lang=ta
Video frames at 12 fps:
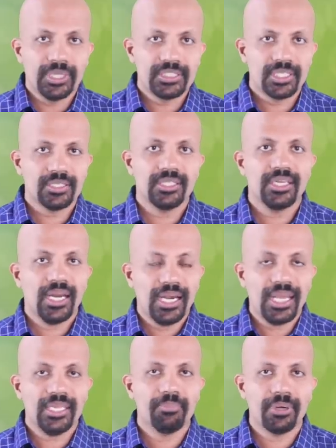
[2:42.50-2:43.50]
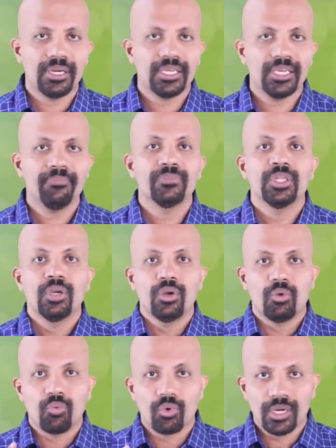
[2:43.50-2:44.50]
பிடிச்சிருந்ததுன்னா லைக் பண்ணுங்கள்
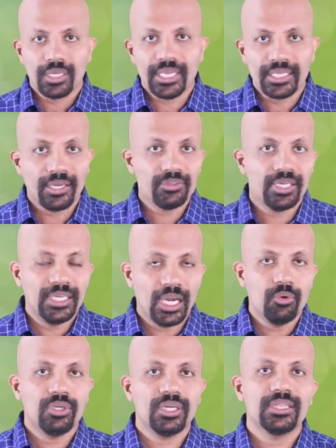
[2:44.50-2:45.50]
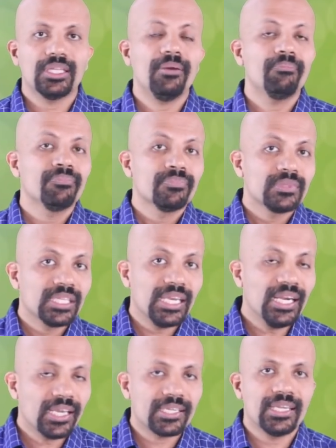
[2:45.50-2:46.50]
உங்களுக்கு ஏதாவது டவுட் இருந்தால்
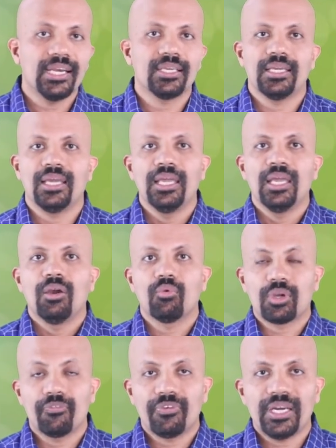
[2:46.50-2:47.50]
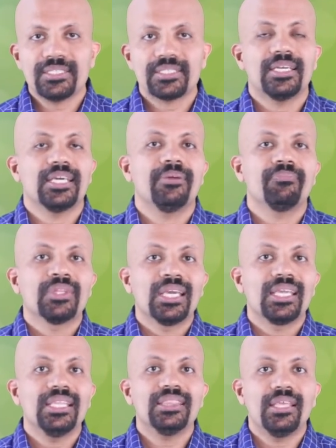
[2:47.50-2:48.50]
கீழே கேளுங்க உங்கள் ஃப்ரெண்ட்ஸ்கிட்ட
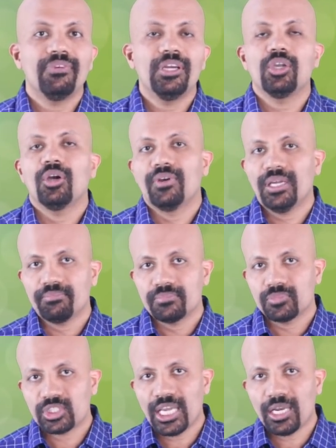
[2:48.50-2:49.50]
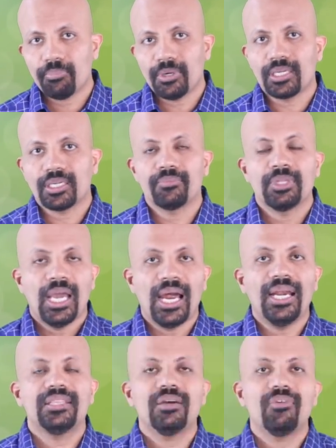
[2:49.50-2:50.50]
இந்த வீடியோவை ஷேர் பண்ணுங்கள்
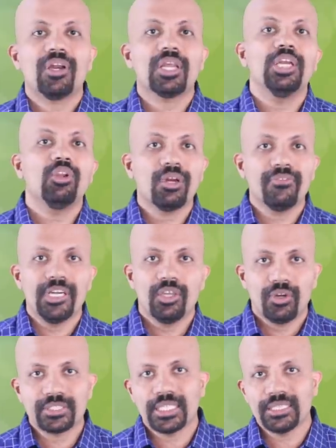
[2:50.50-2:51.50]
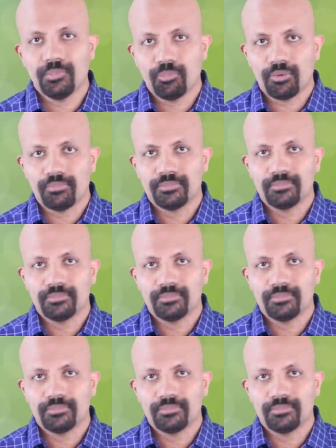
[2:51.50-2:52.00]
அடுத்த வாரம் இன்னொரு வீடியோவில் சந்திப்போம்